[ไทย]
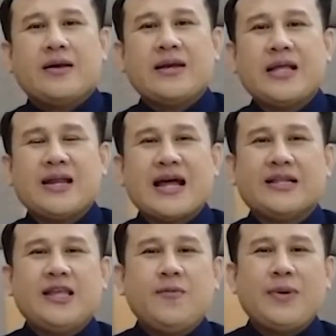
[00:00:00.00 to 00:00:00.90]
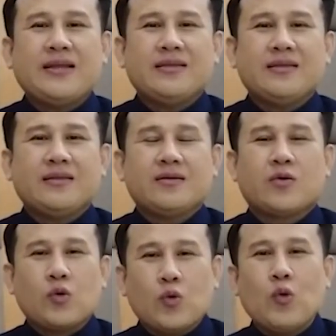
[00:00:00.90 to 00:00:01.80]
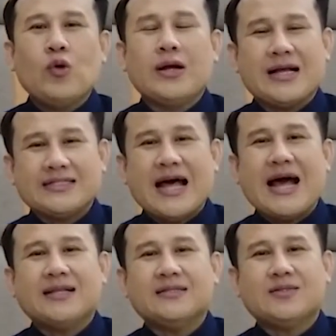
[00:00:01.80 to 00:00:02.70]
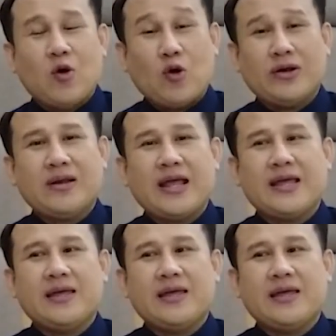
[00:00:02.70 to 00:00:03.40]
ในฐานะที่เป็นครูหรืออาจารย์สอนใน